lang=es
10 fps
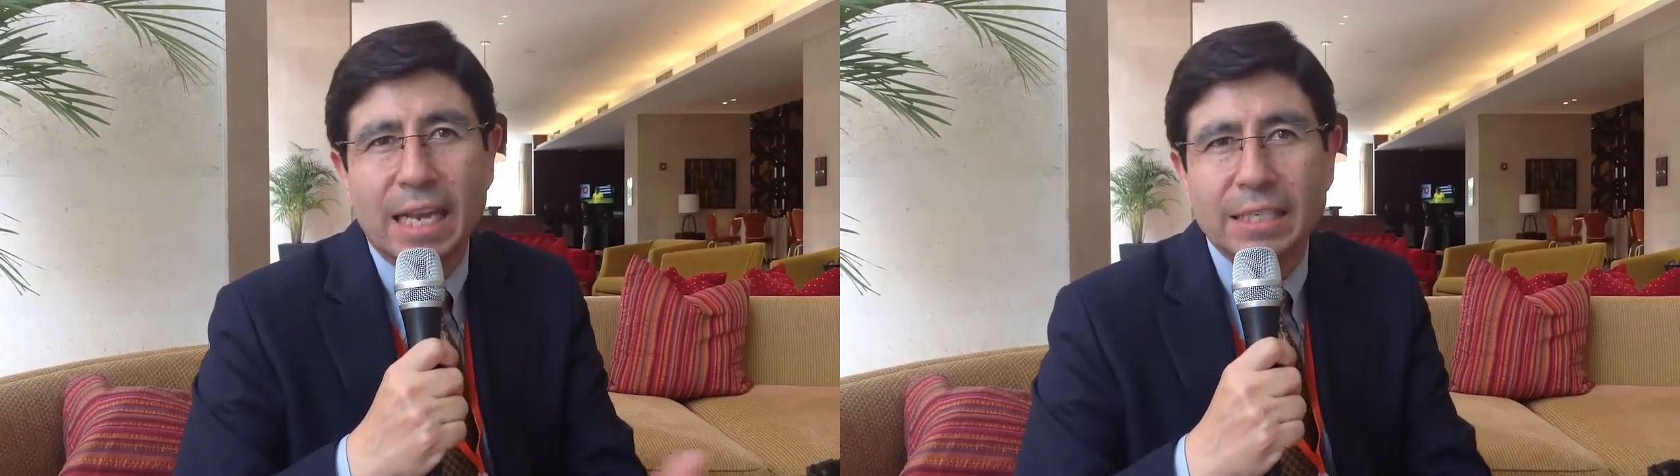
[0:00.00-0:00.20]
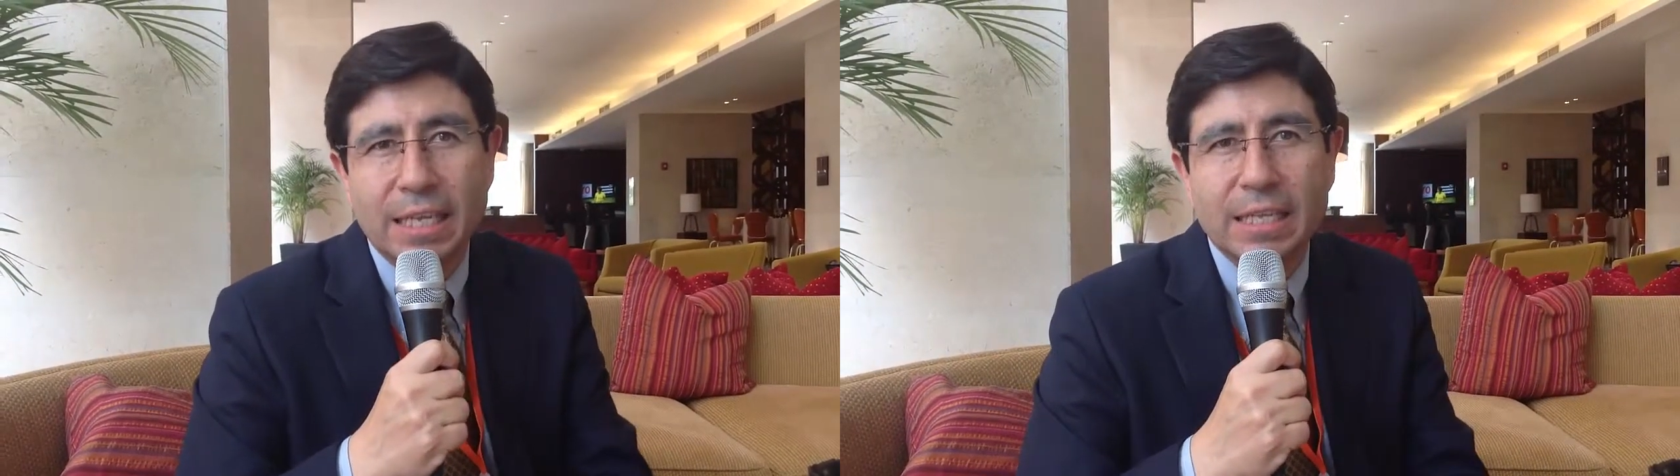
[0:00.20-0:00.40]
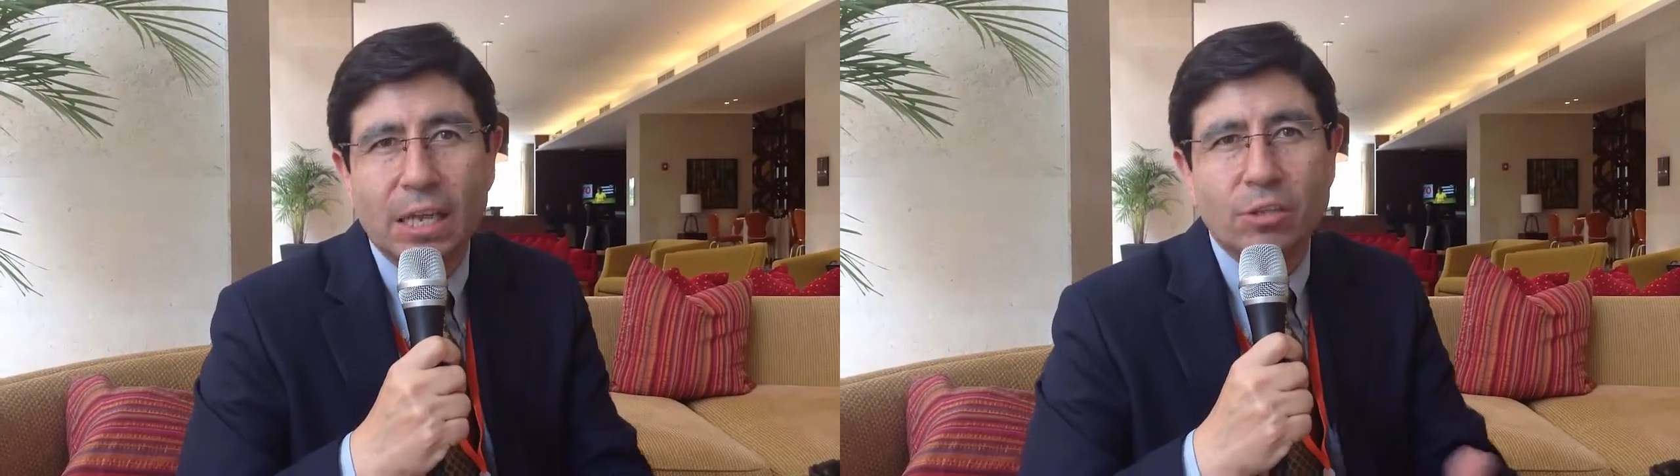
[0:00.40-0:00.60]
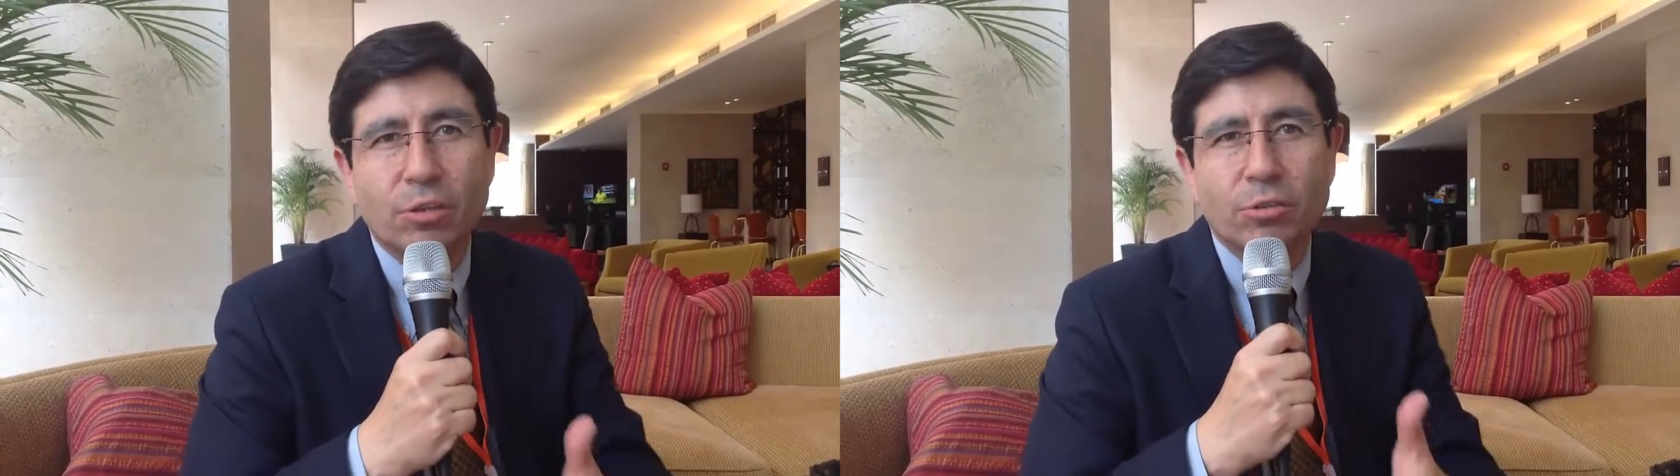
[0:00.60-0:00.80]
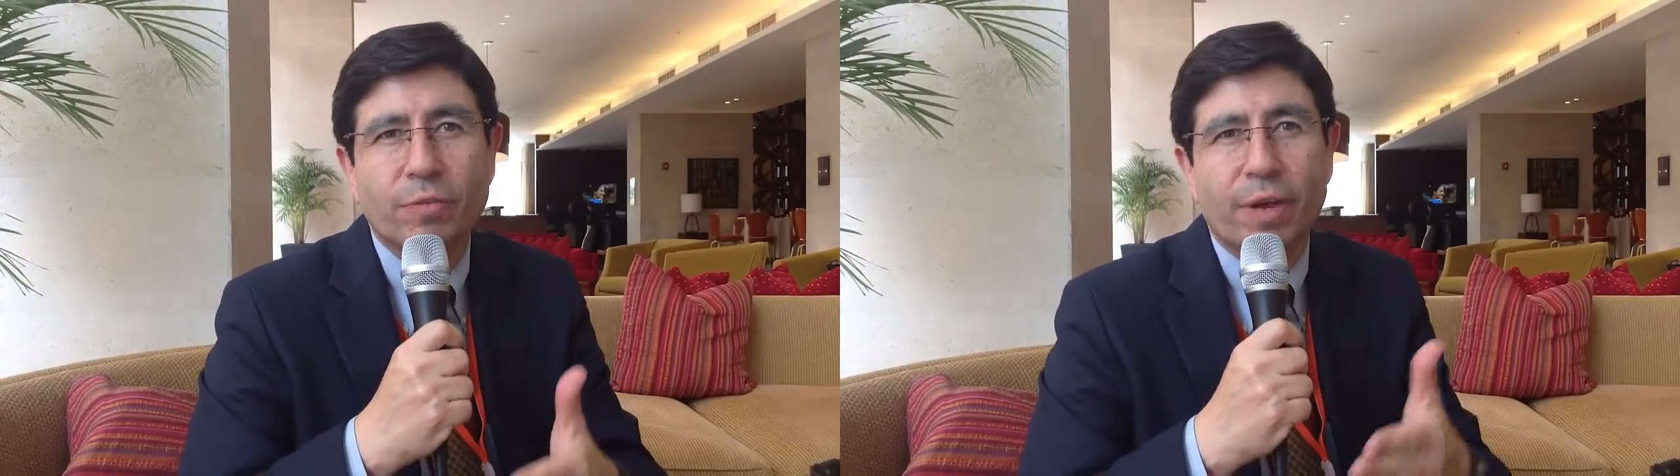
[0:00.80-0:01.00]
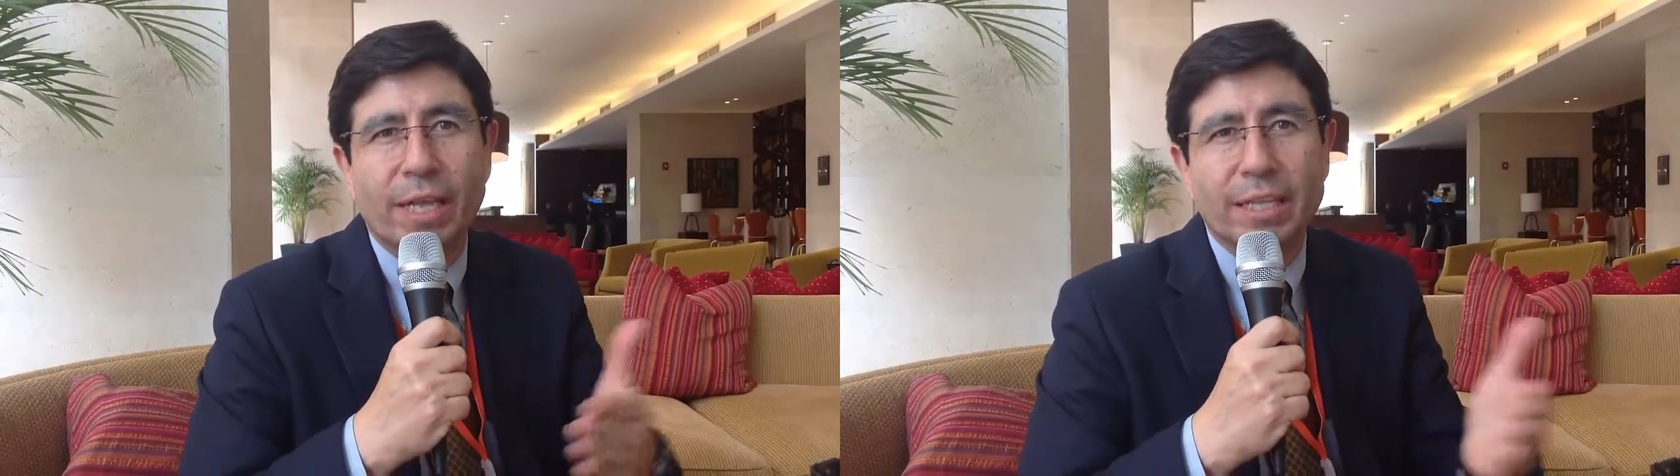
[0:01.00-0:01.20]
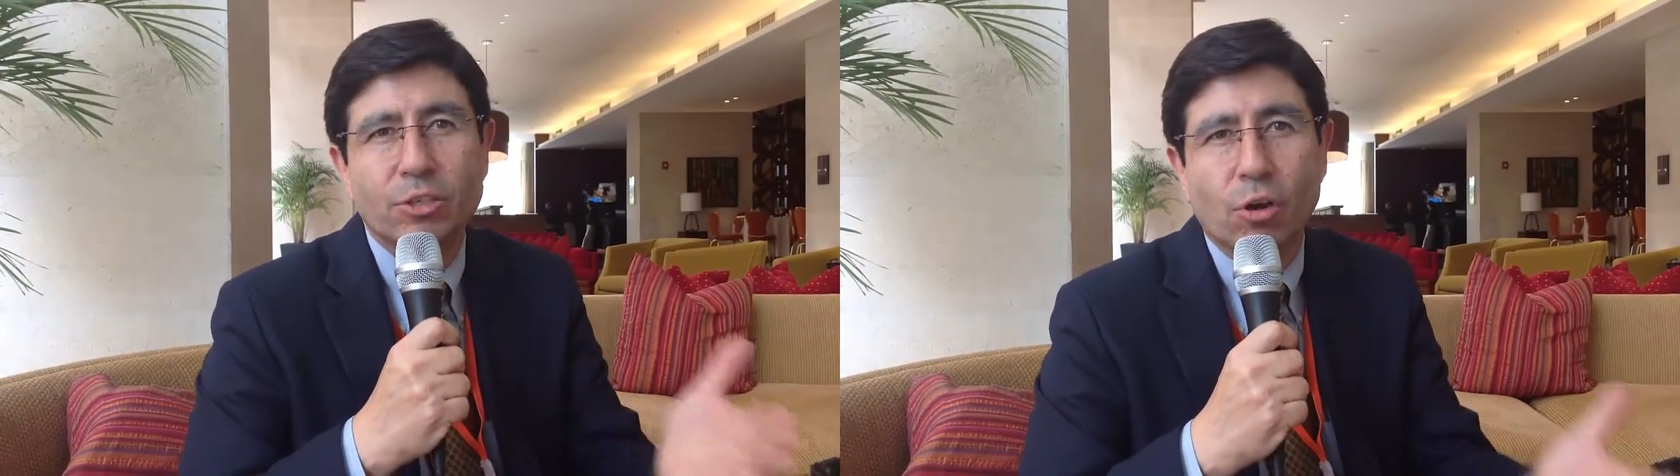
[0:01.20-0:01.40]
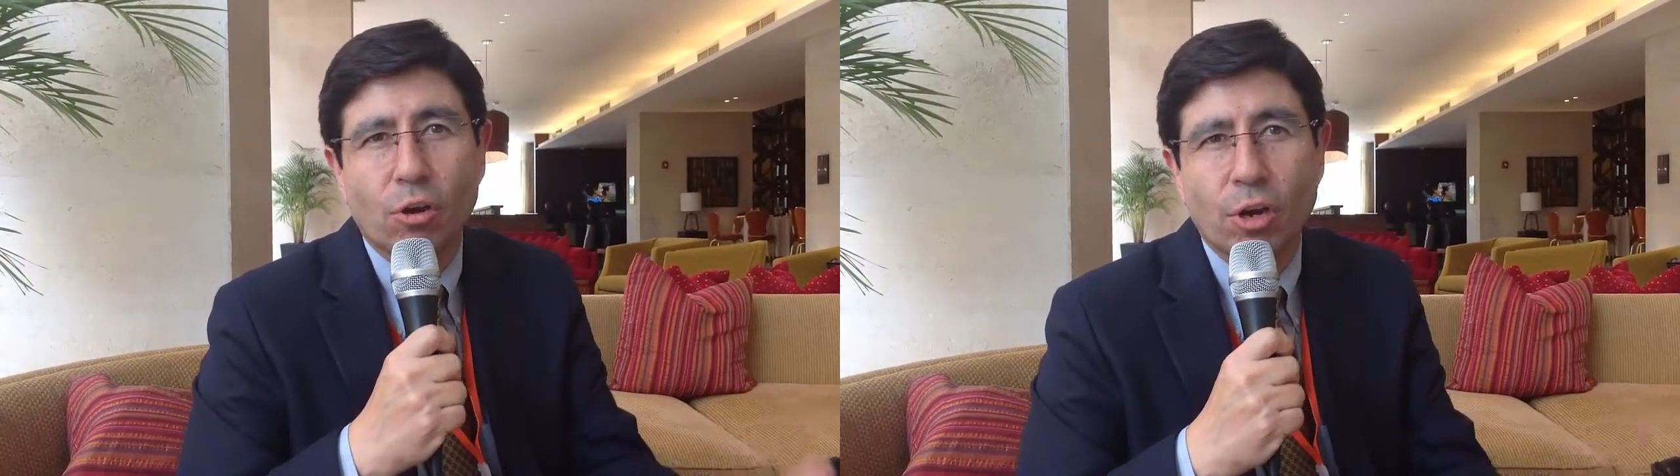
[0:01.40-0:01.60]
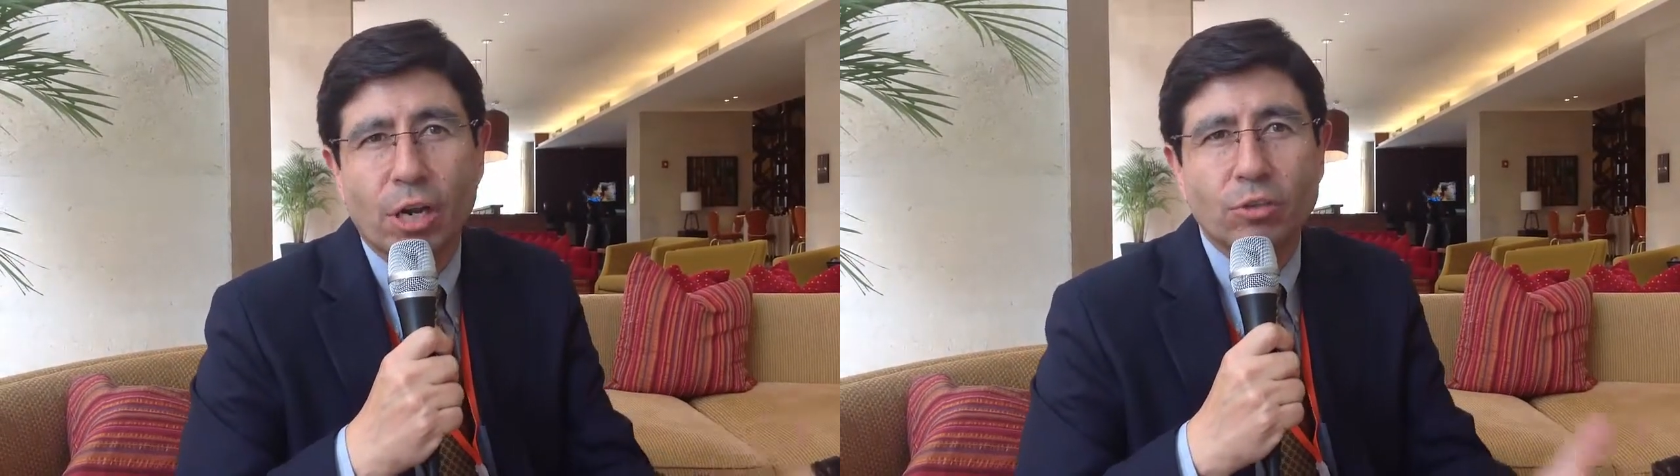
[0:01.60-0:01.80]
las tintas de los diferentes colores,